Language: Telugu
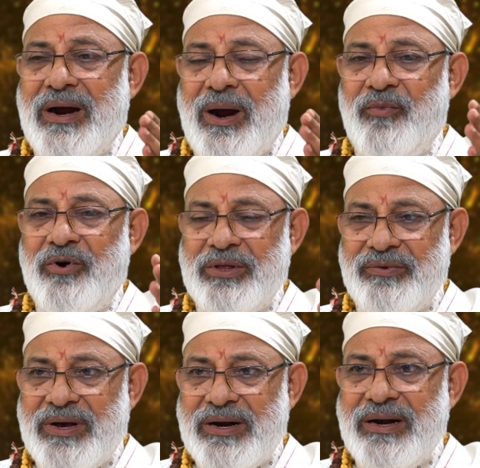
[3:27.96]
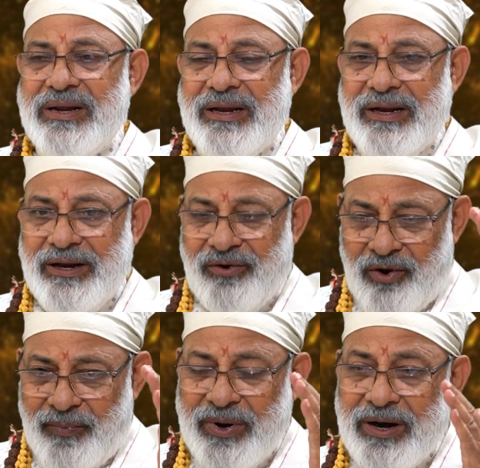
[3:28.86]
ఆ ముఖద్వారానికి
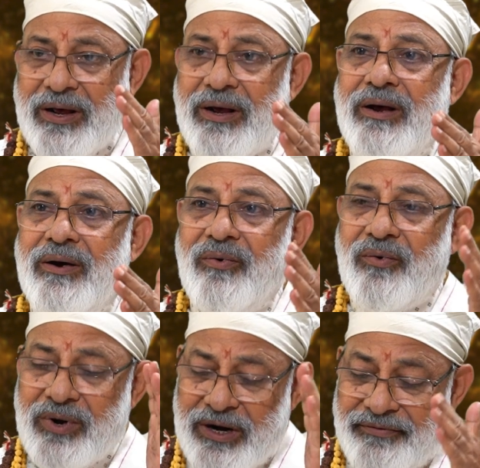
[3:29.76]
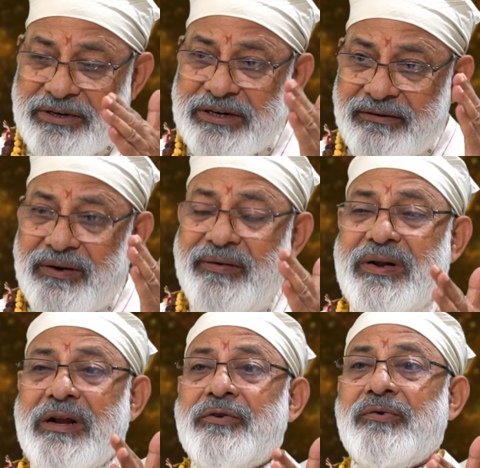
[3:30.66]
లోపల ఉన్న విషయం
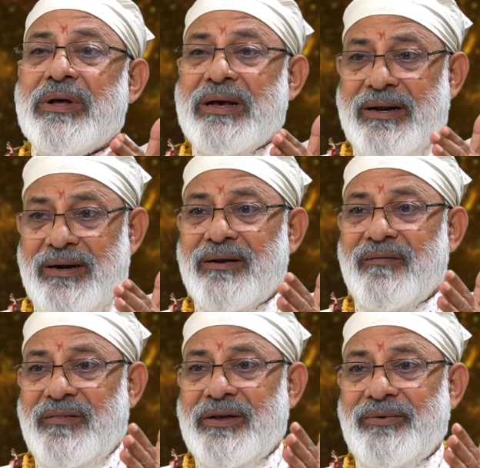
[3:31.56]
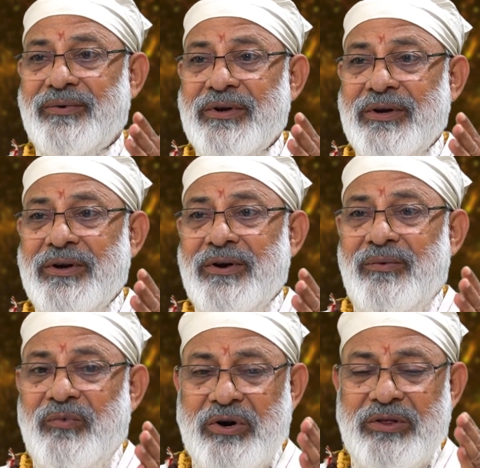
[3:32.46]
ఏమిటి అని చూడగలగటం వేరు
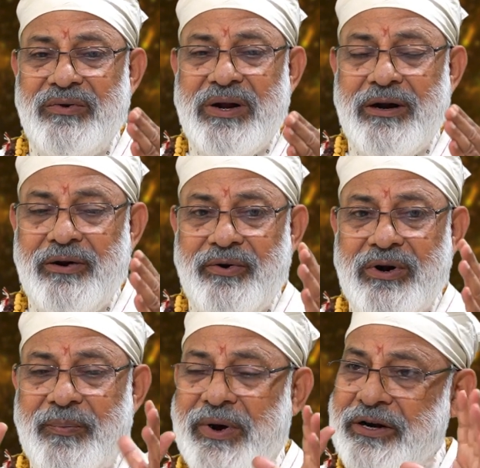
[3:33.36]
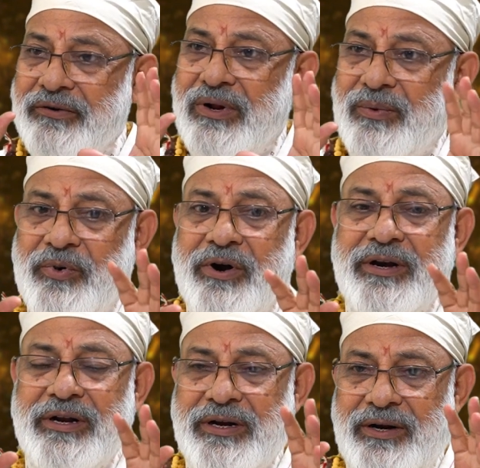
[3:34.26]
ముఖద్వారంలో ఉన్న పర్టికులర్
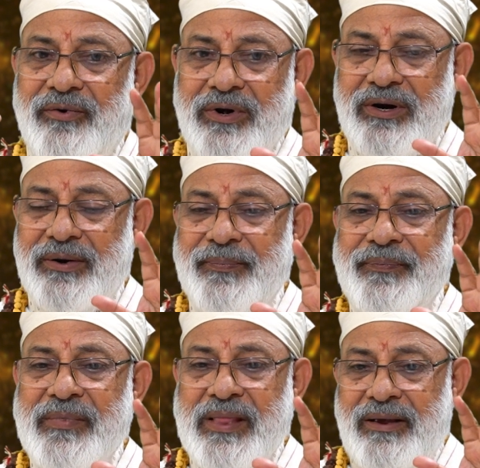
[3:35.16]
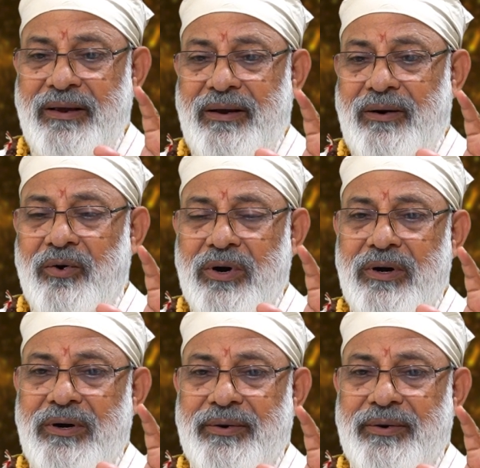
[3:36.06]
పార్ట్ని ఒక ఒక